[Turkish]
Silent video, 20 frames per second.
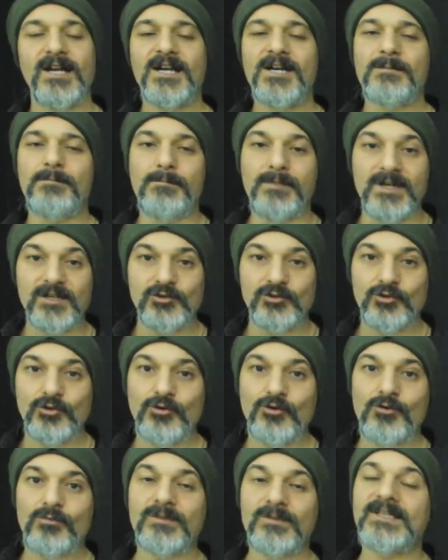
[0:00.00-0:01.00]

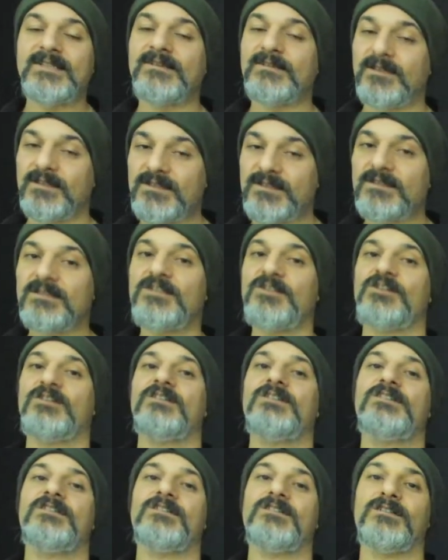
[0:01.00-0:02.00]
metronomla nasıl
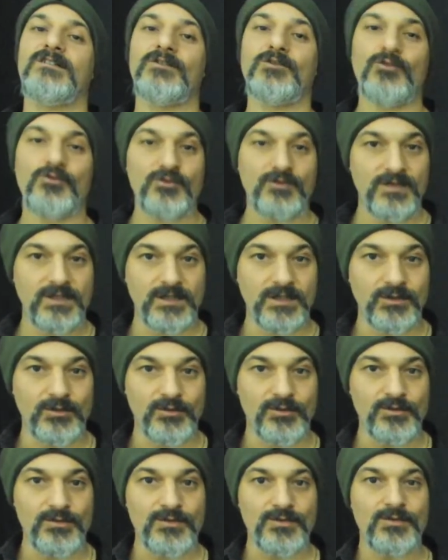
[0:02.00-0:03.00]
çalışılır
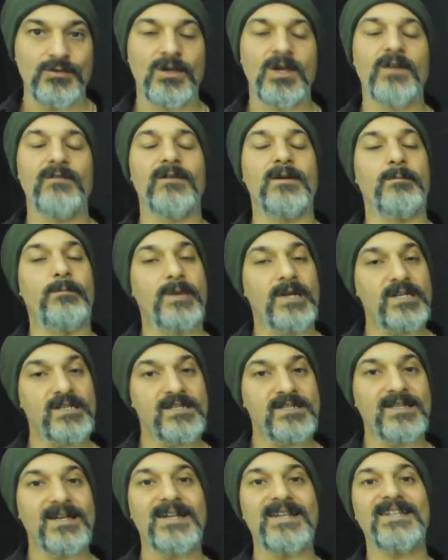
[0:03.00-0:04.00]
gösteriyoruz ve 5
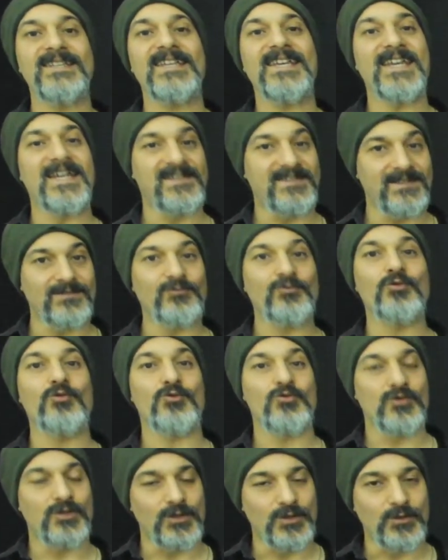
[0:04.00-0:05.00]
tane de etit
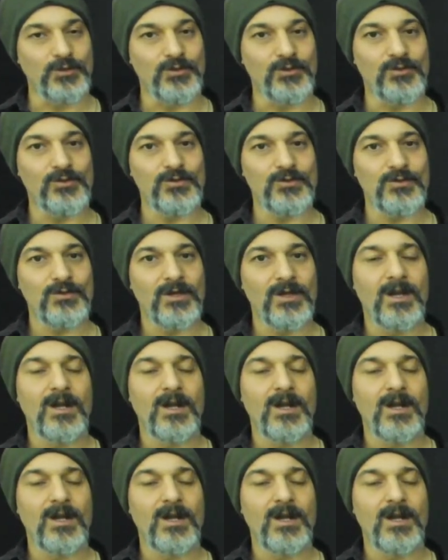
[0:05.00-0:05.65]
gösteriyoruz.